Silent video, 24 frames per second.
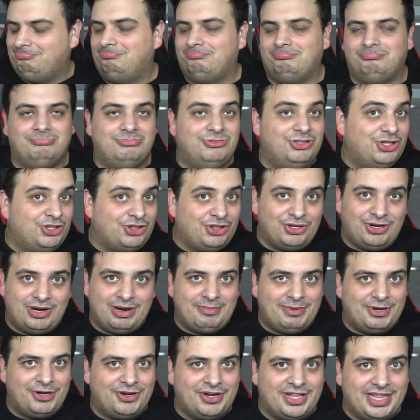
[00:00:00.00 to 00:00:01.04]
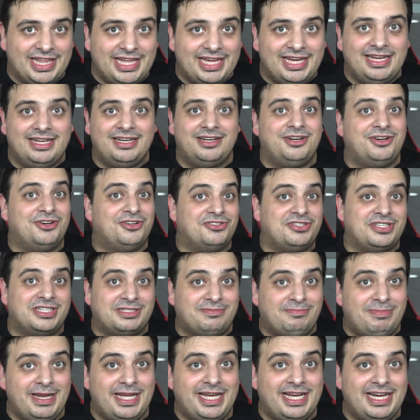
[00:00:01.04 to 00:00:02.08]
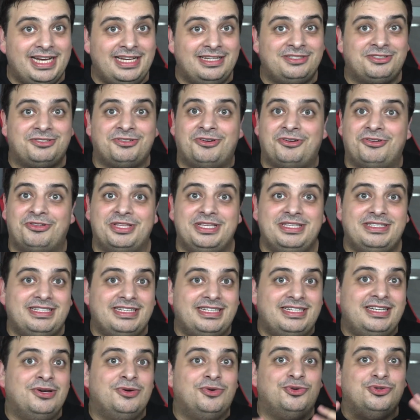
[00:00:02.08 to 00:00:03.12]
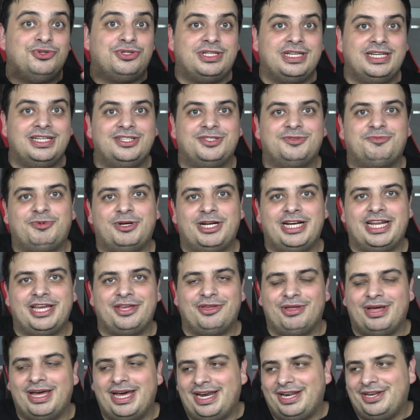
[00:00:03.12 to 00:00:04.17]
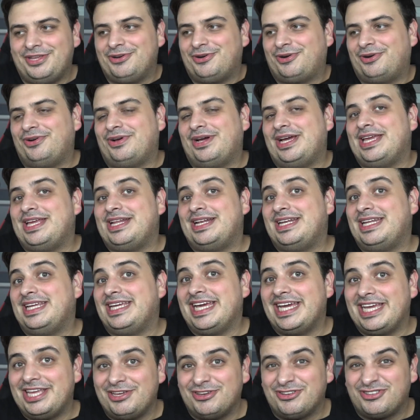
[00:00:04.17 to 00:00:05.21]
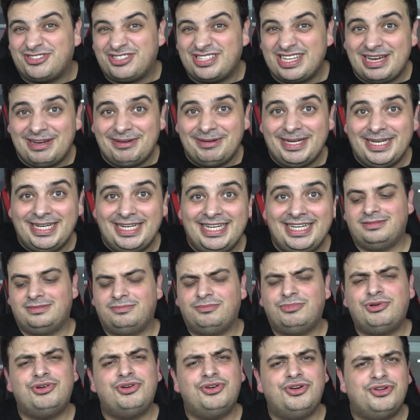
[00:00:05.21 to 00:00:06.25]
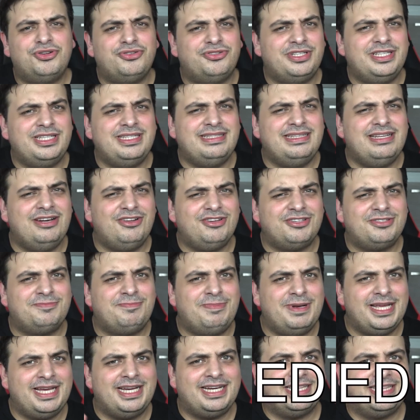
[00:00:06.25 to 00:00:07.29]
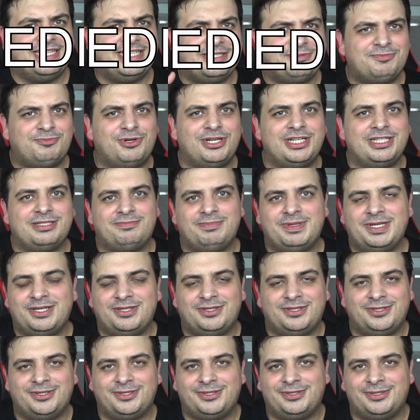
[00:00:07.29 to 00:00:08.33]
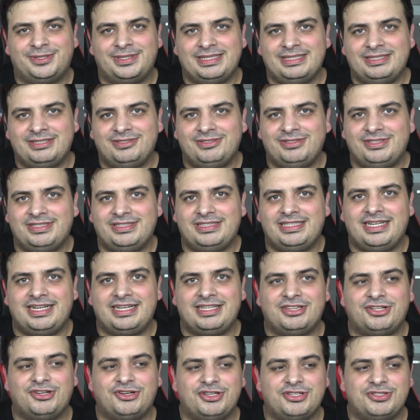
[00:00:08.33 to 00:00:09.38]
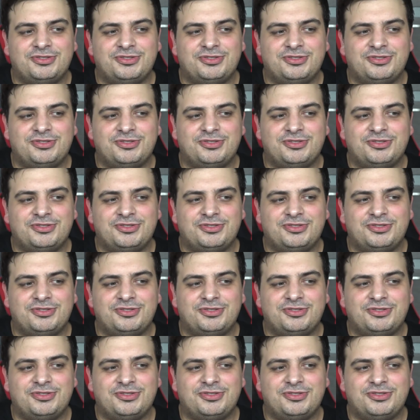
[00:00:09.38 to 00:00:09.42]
No tengo la menor idea, no se explica, solo dicen, ustedes nos pueden ayudar, yo creo que ni ellos saben. Bueno, sí, sí lo explican después, pero eso es territorio de